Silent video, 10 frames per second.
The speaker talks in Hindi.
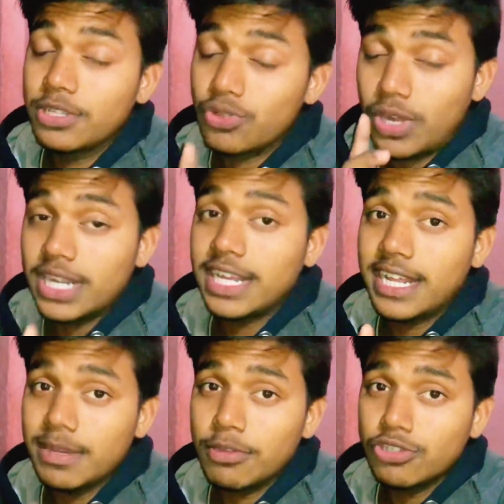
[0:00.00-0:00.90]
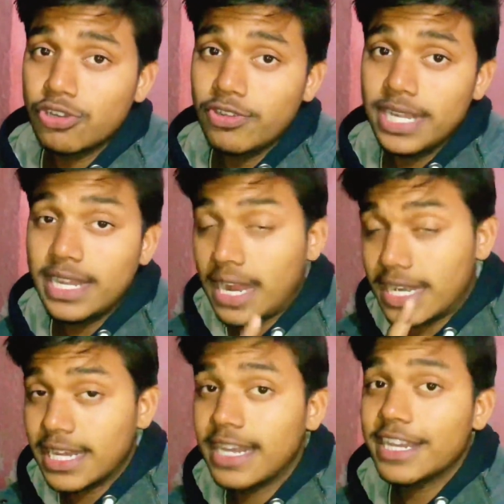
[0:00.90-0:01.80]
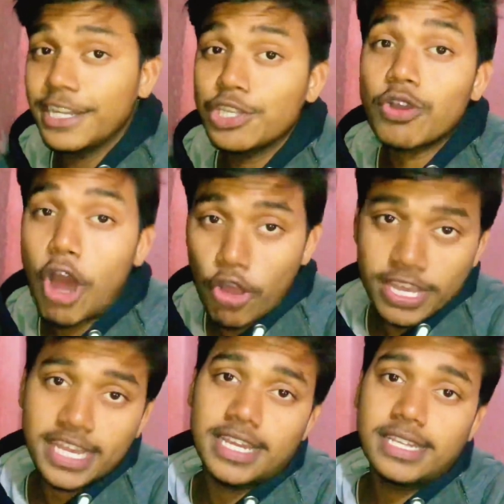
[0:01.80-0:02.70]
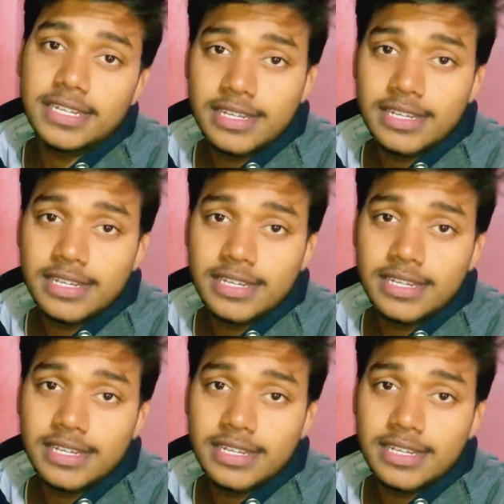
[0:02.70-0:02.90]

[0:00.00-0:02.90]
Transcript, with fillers: तो आटा लाना बहुत ज़रूरी है आटा आएगा नहीं तो खाओगे क्या